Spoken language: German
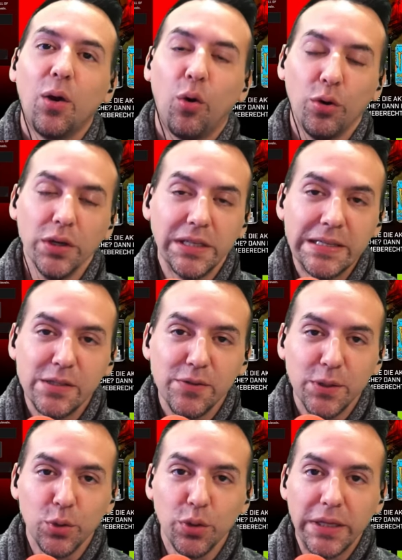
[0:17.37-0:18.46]
euch dieses
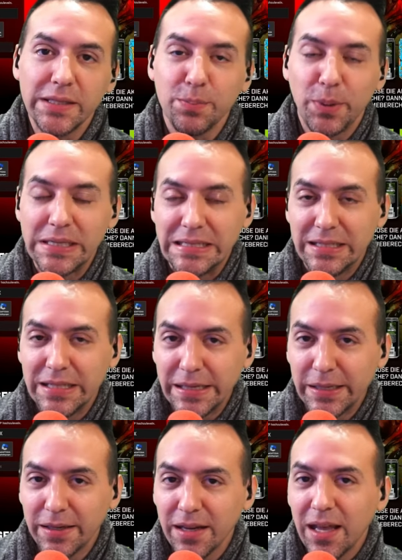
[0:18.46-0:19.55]
Video jetzt
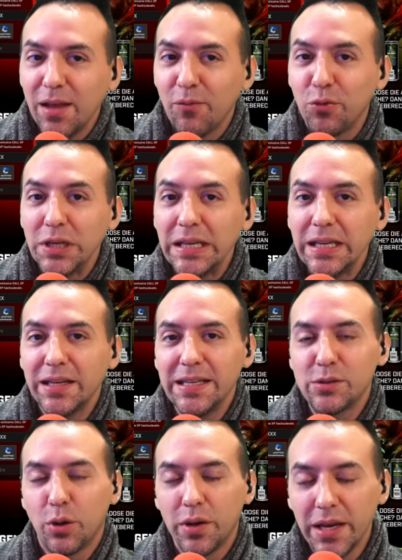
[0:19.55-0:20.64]
präsentieren, für diejenigen, die
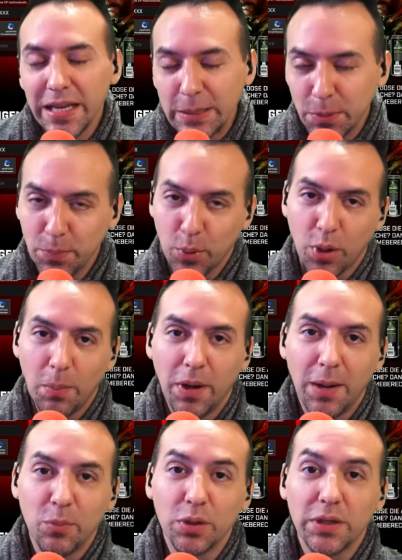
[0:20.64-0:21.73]
es noch nicht mitbekommen
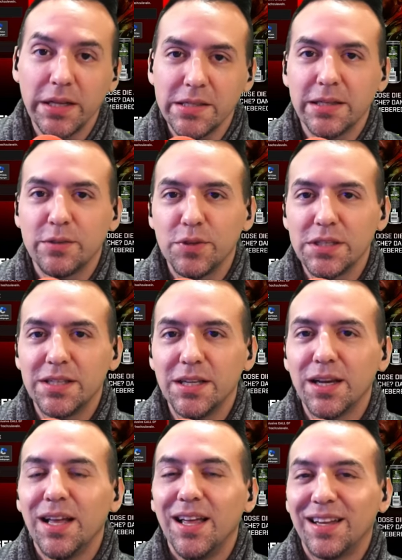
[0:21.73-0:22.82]
haben und ganz, ganz
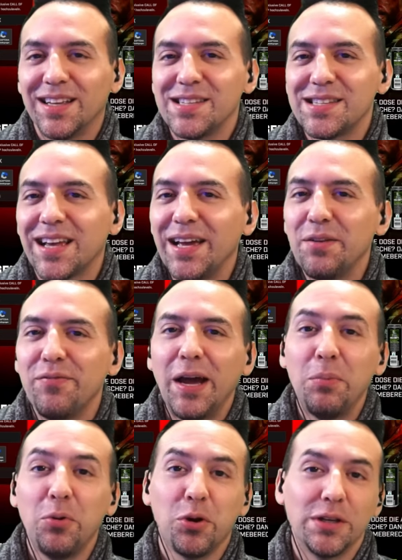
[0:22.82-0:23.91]
wichtig, das ist keine
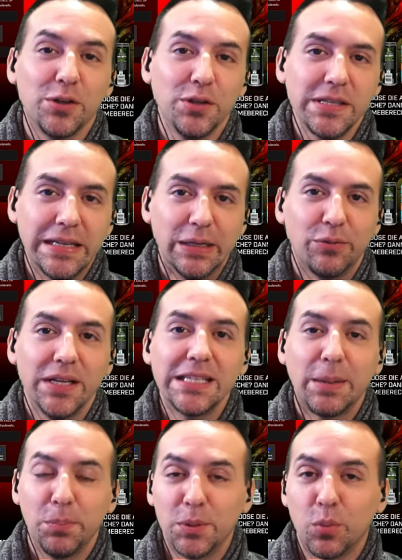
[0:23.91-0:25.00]
Werbung oder sonst irgendwas.
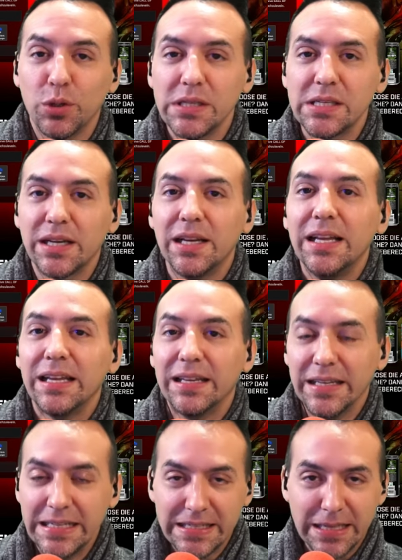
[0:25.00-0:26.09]
Ich habe mit Monster
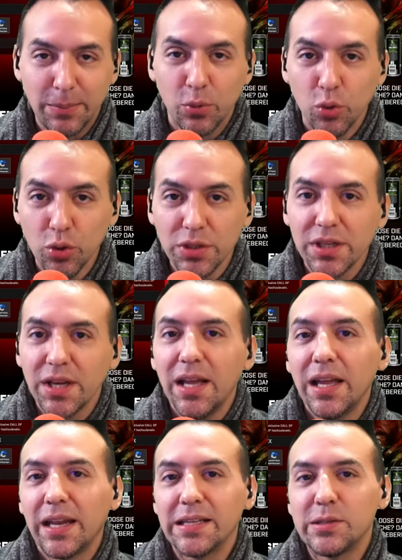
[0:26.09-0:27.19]
nichts am Hut.
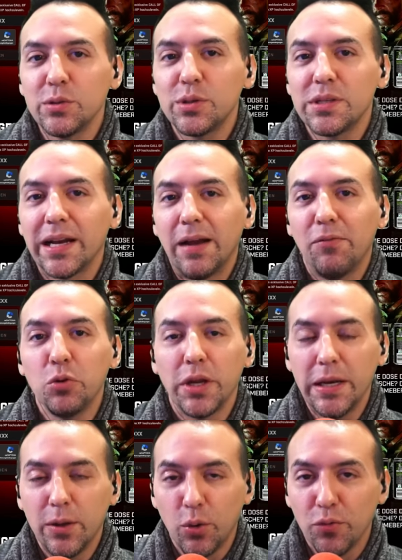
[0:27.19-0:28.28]
Das ist sozusagen einfach nur
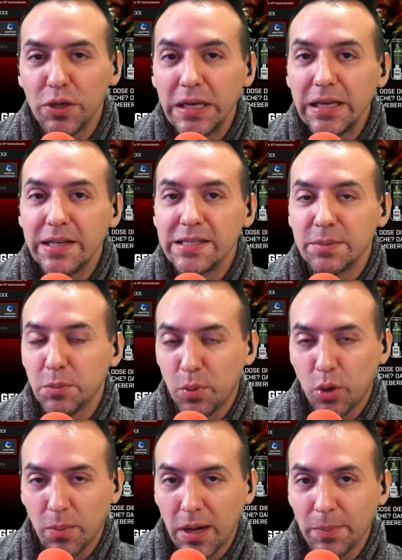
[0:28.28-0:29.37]
eine Änderung für diejenigen, die es nicht
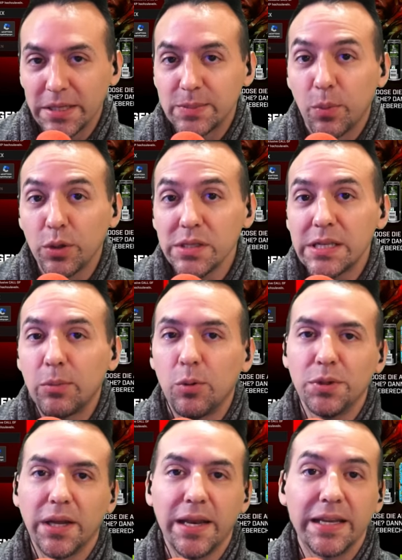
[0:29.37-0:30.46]
mitbekommen haben, dass Monster
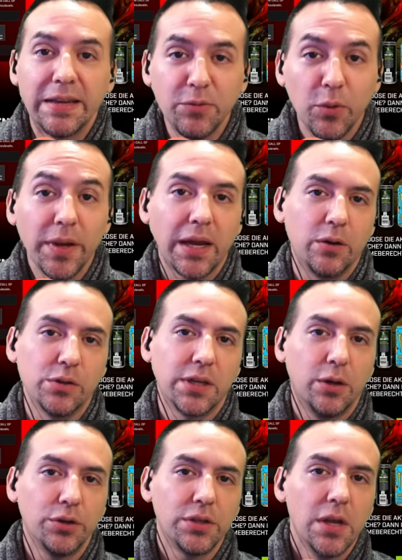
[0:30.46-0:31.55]
momentan ein Giveaway
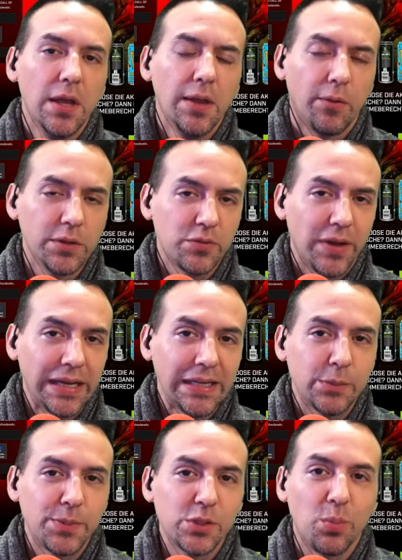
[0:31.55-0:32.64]
raushaut. Und zwar geht
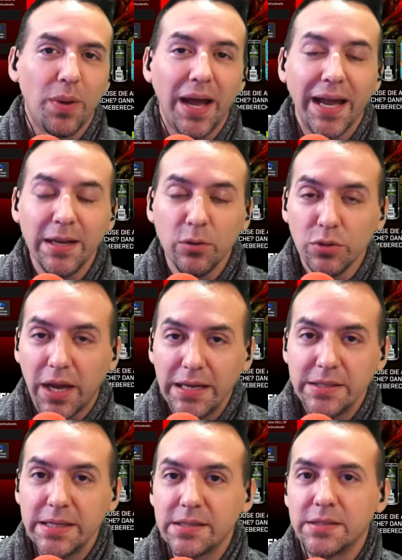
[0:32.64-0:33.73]
das bis zum
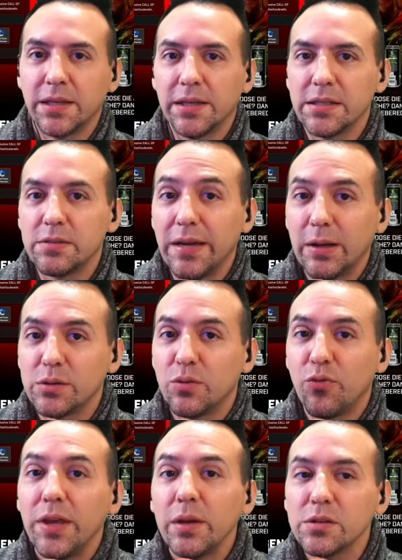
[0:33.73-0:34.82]

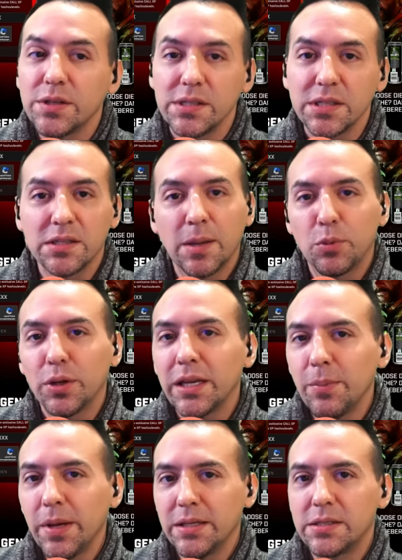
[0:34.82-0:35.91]
31.03.2024. Also ihr habt noch
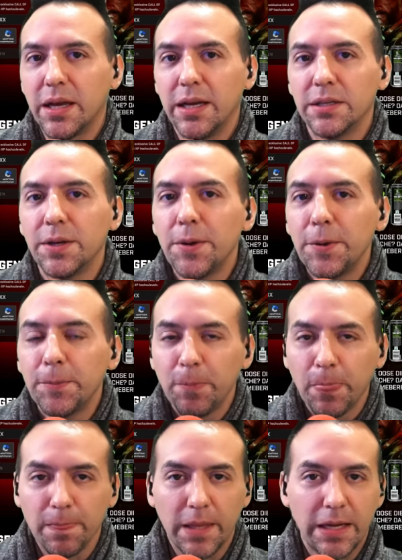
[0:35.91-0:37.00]
jede Menge Zeit,
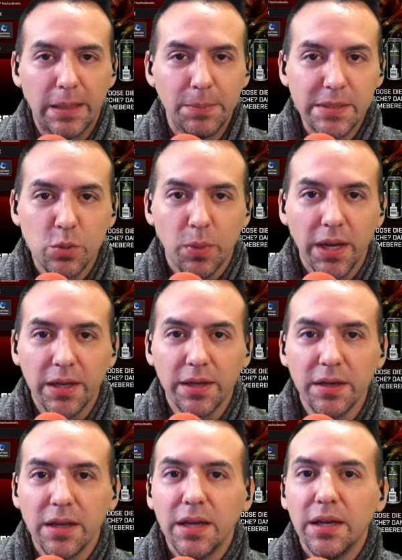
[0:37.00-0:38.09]
da
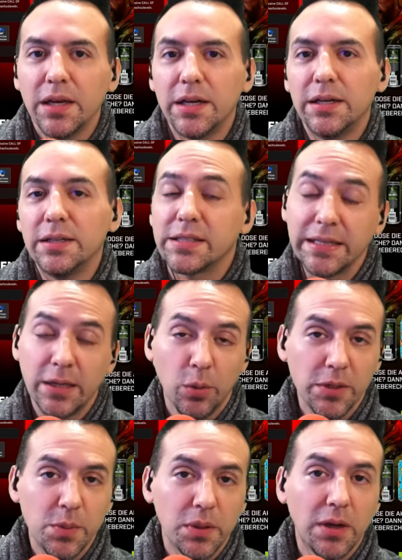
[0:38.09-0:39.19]
mitzumachen. Äh, es geht darum,
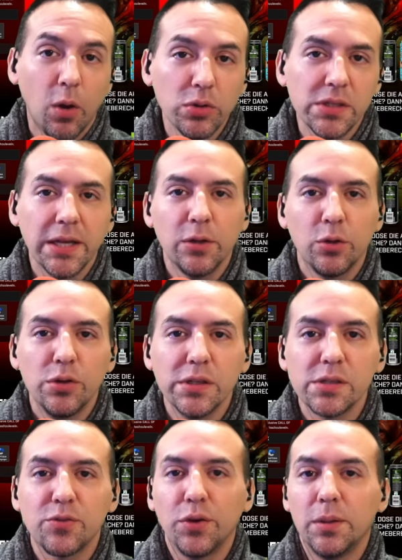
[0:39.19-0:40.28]
dass man Codes
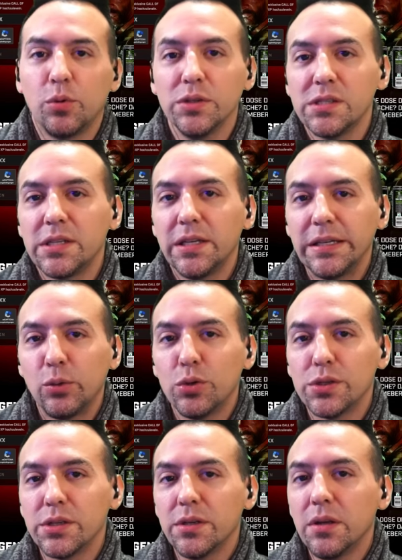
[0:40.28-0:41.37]
einlöst von den
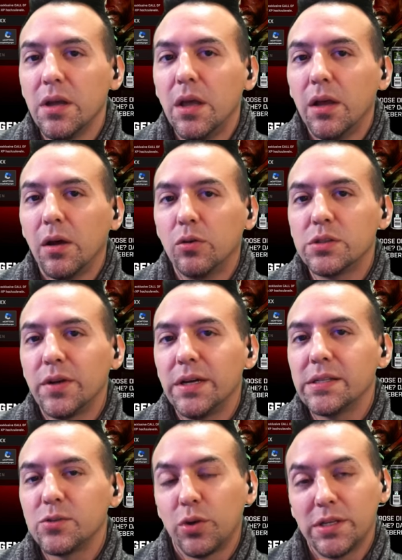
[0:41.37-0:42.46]
Monsterdosen. Und zwar
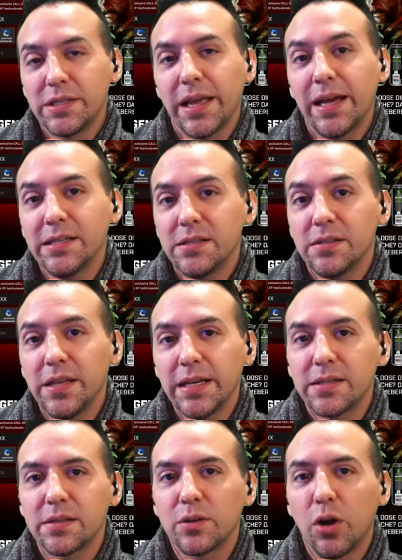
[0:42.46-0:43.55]
ist es so, dass die ersten
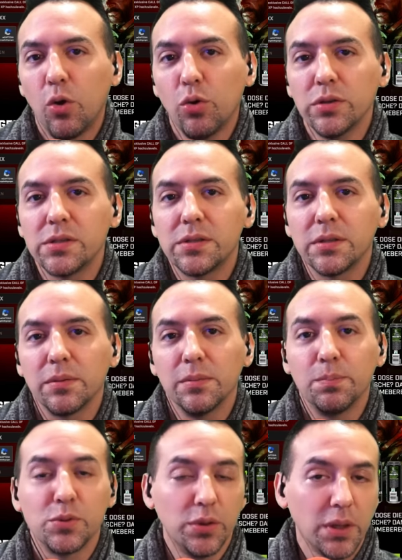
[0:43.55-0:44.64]
sechs Codes
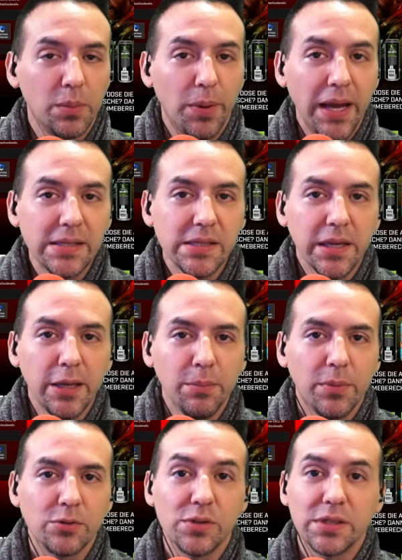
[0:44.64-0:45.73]
besondere Preise
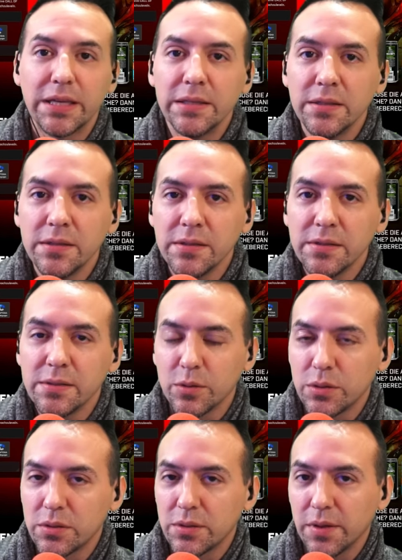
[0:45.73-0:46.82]
geben, also Skins
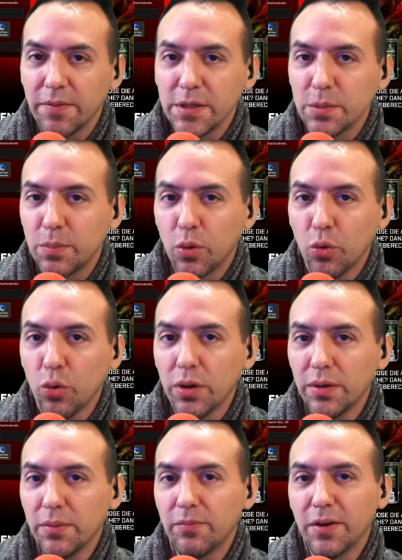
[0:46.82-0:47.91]
und irgendwelche
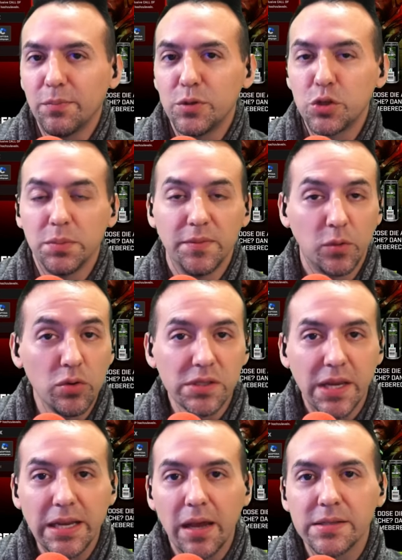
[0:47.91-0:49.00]
Belohnungen, Waffenbildschirme. Wir gucken uns
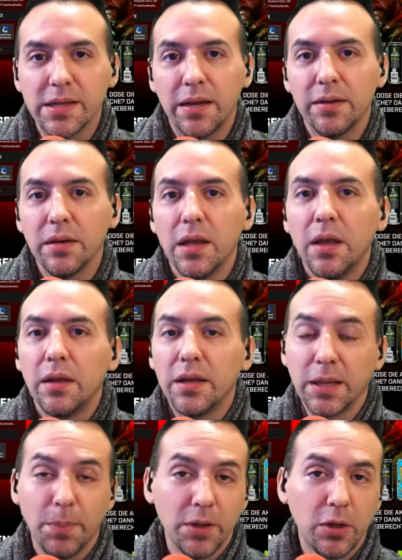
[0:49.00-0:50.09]
gleich alles an.
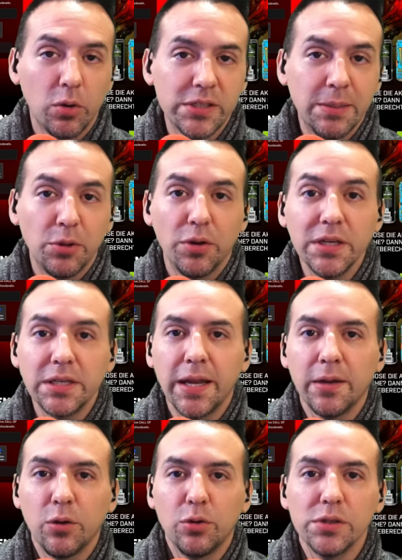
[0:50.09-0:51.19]
Ich habe meine Codes selber noch nicht
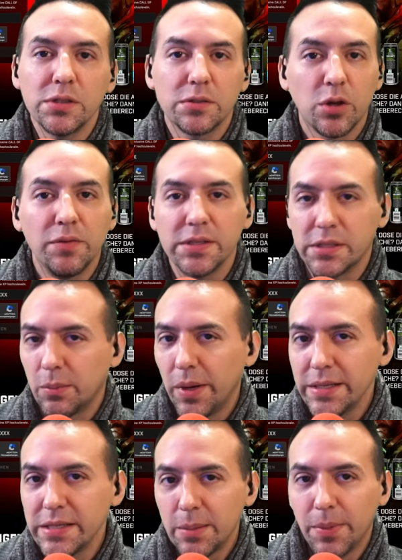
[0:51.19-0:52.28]
eingelöst, das können wir jetzt
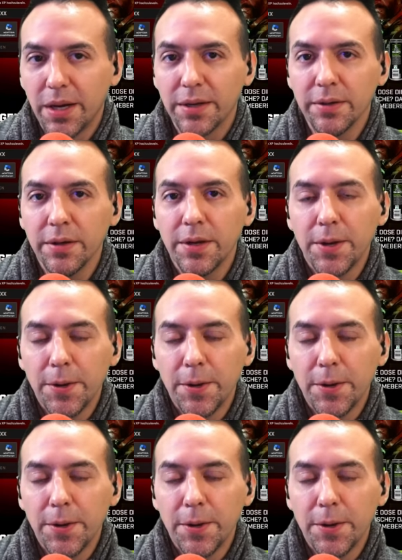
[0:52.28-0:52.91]
gemeinsam machen.